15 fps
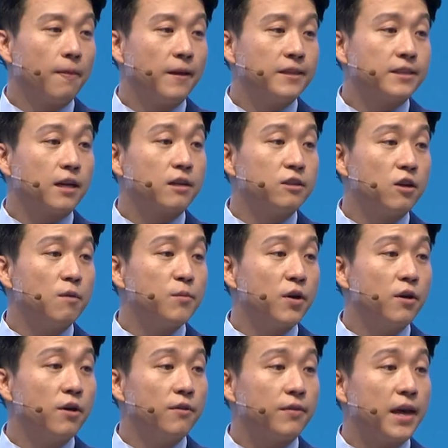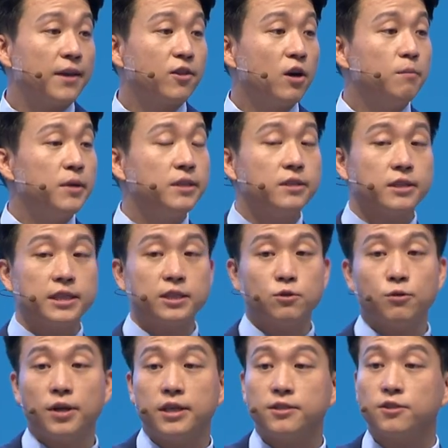자, 그러면 애터미는
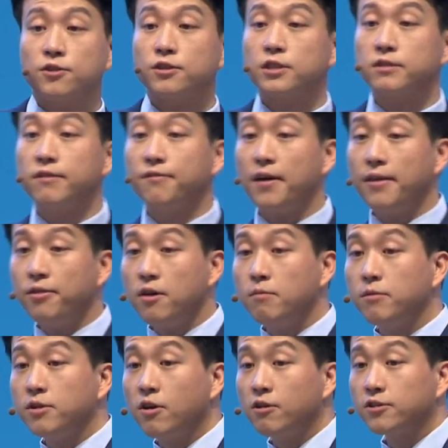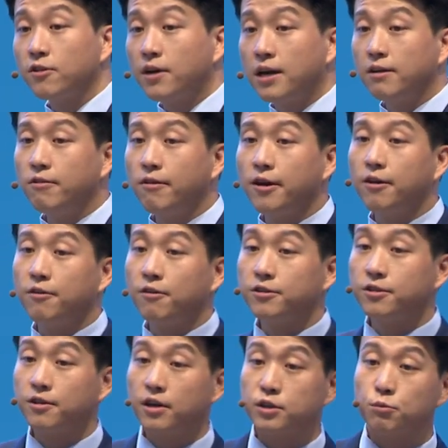칫솔에 있어서 지금 팬덤을 형성한 거예요? 형성하지